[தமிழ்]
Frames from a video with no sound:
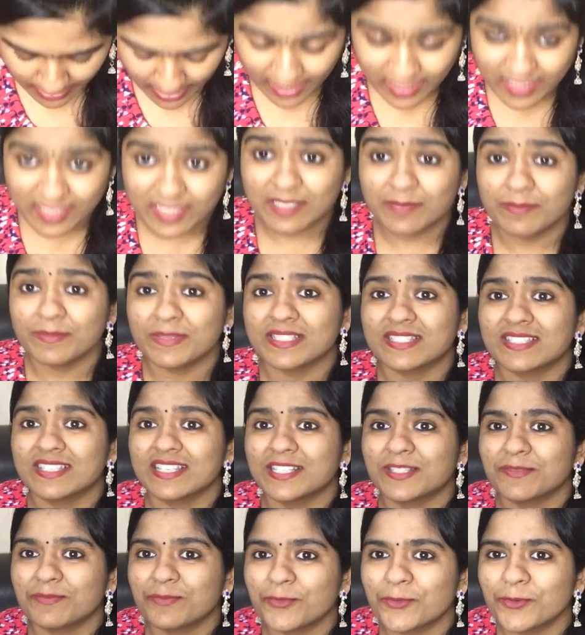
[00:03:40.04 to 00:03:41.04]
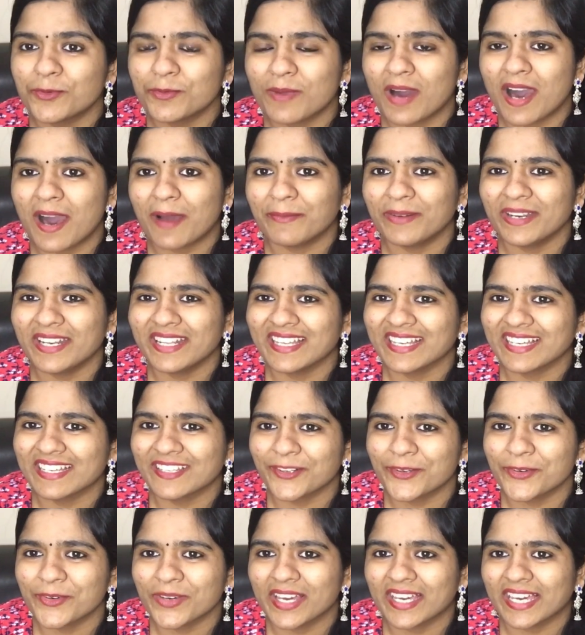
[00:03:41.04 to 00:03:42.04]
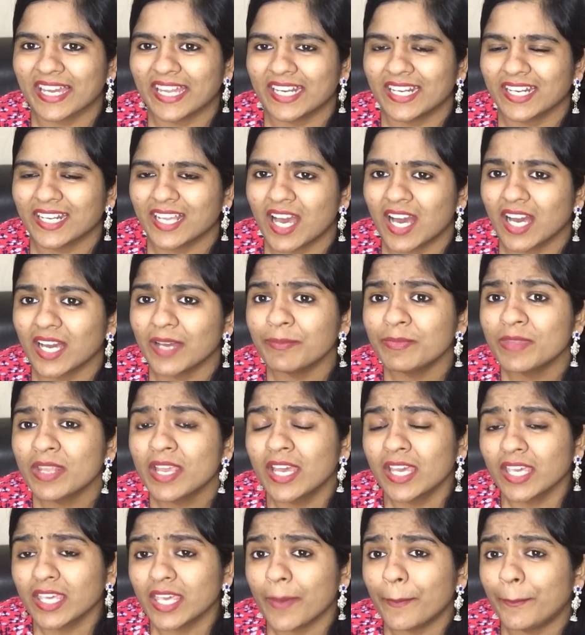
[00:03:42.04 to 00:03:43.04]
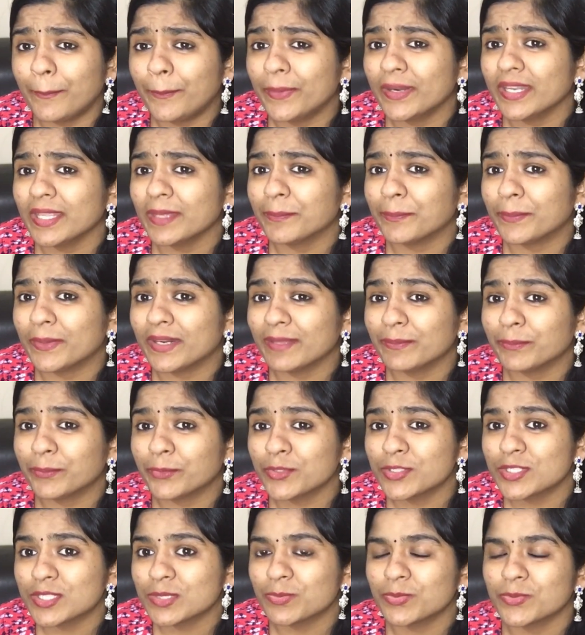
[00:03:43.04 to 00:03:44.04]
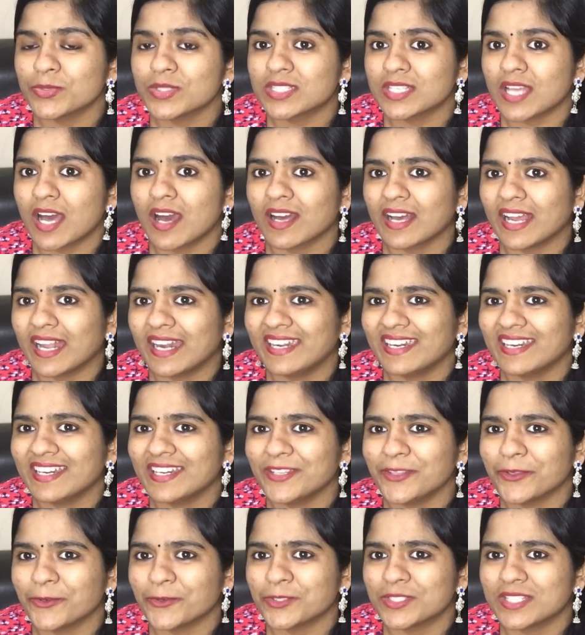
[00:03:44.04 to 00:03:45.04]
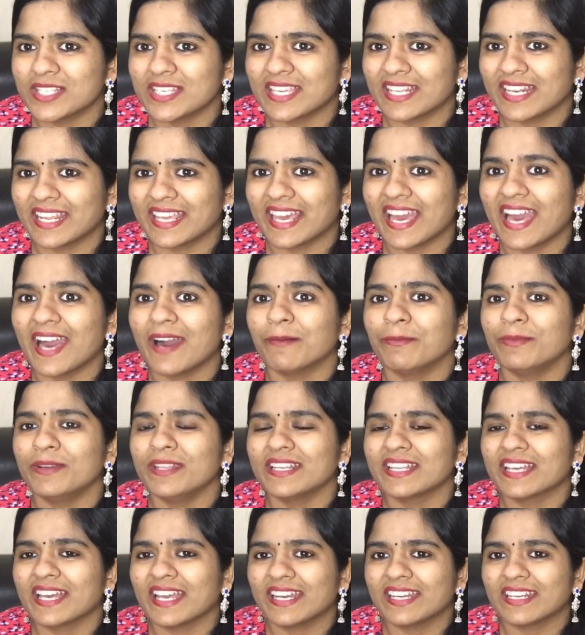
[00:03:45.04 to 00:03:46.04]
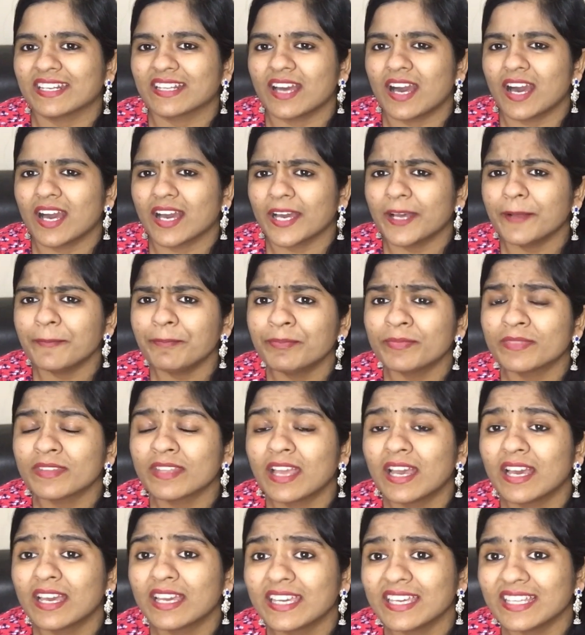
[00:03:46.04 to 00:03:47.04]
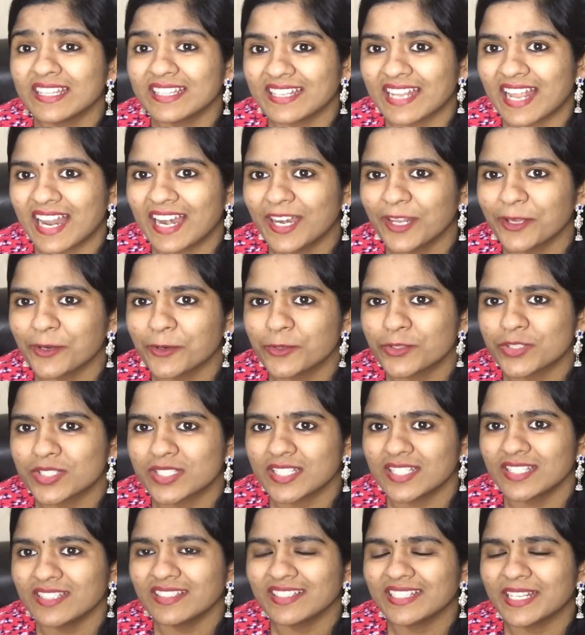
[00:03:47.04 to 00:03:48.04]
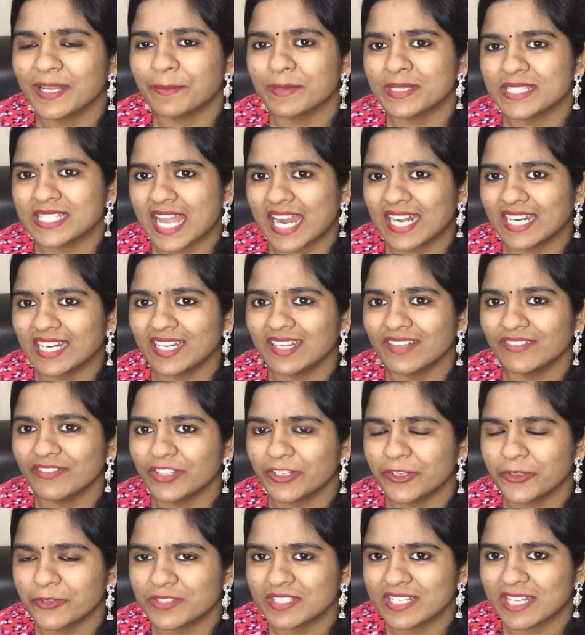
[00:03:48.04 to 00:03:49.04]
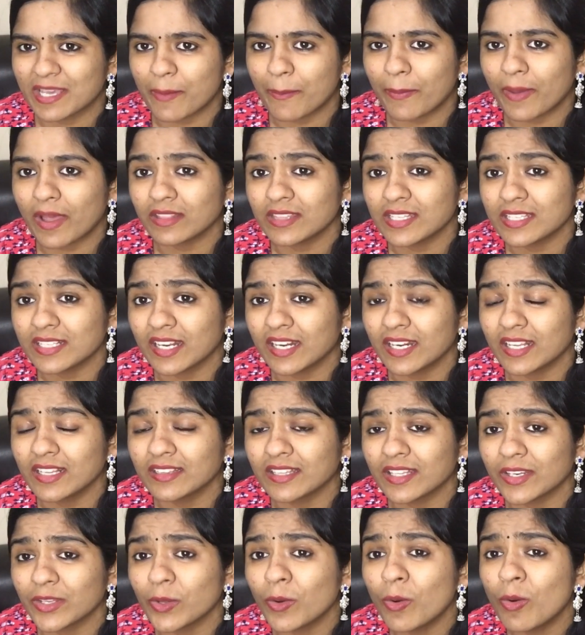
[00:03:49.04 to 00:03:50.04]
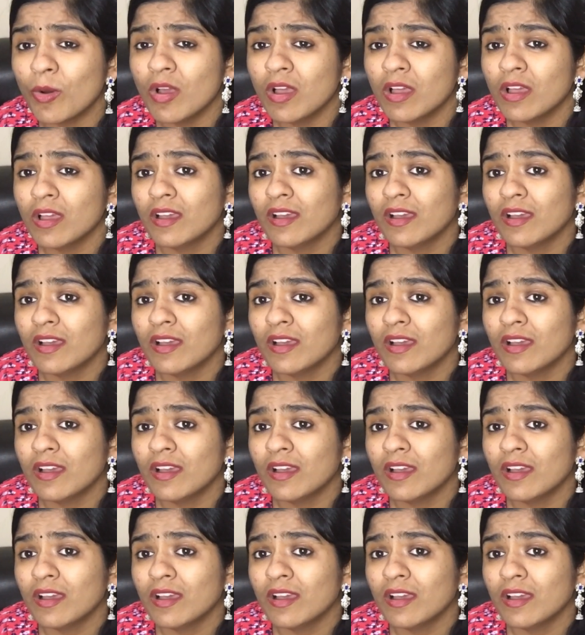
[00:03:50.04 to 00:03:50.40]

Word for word: நெக்ஸ்ட் மிஸ்ஸஸ் பூமா அப்படிங்கிறவங்க கேட்டிருக்காங்க எப்படி இப்படி புதுசு புதுசாக கண்டென்ட் யோசிக்கிறீங்க அப்படின்னு கேட்டிருக்காங்க இது நல்ல கொஸ்டின் நம்ம சேனலில் வீடியோஸ் நீங்கள் பார்த்தீங்கன்னே தெரியும்